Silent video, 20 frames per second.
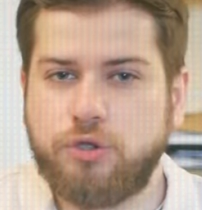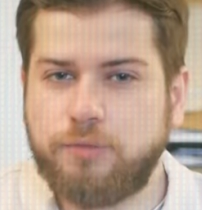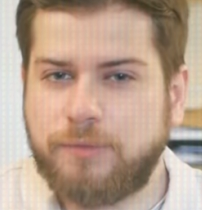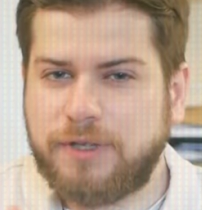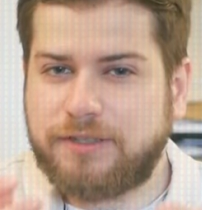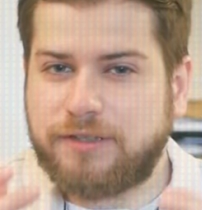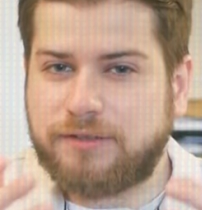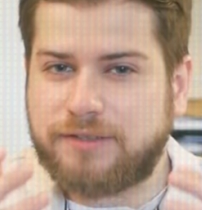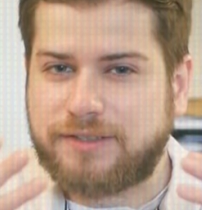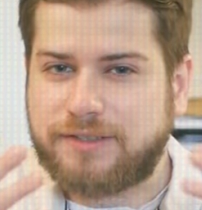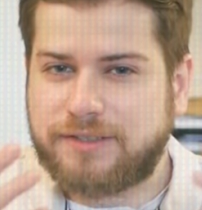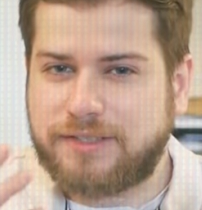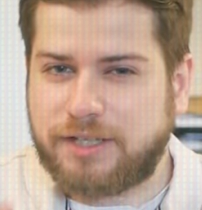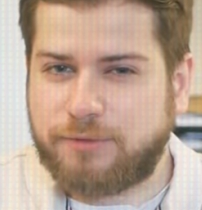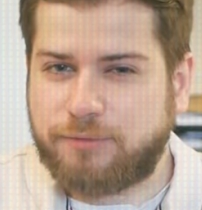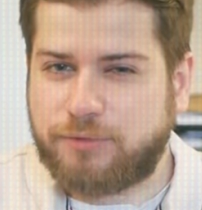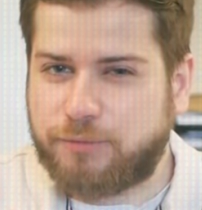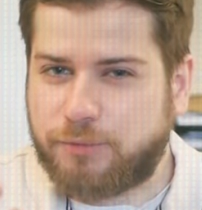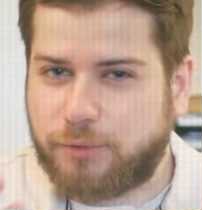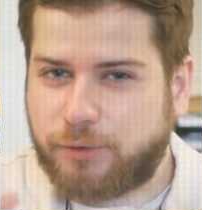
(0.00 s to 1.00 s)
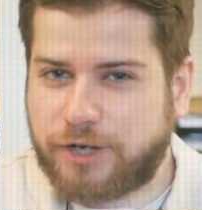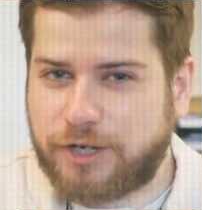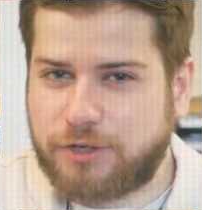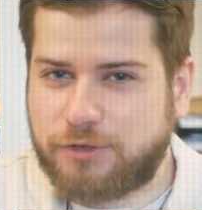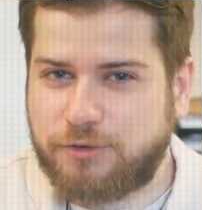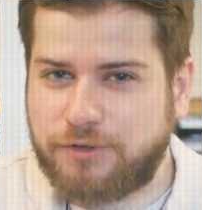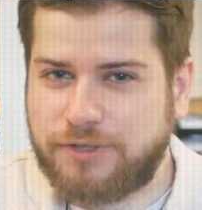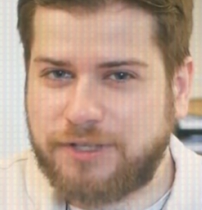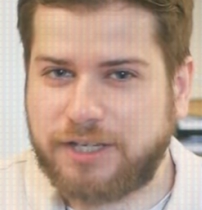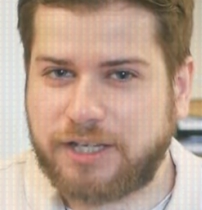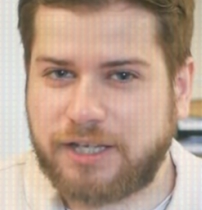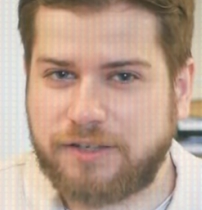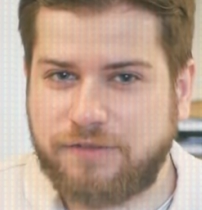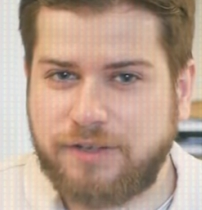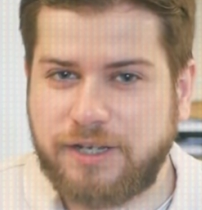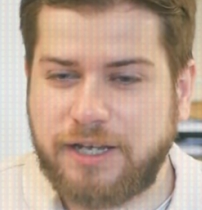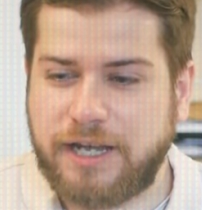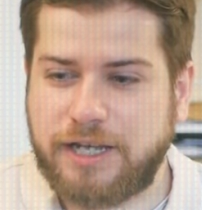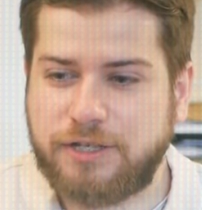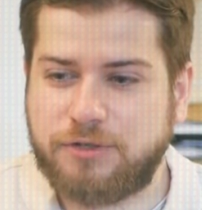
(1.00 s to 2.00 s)
le, mec sur la vidéo est
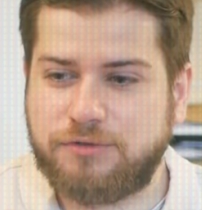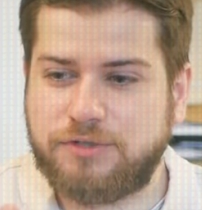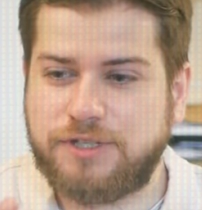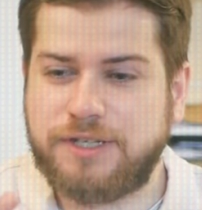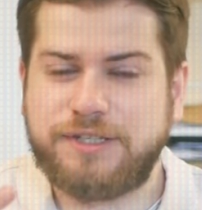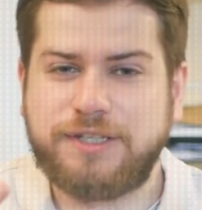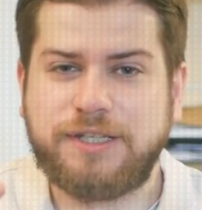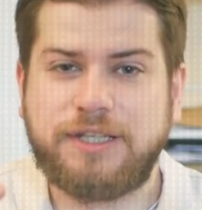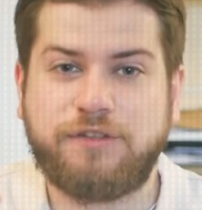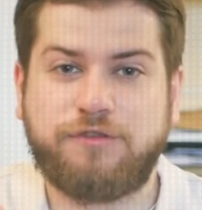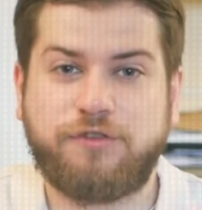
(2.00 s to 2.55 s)
qualitatif.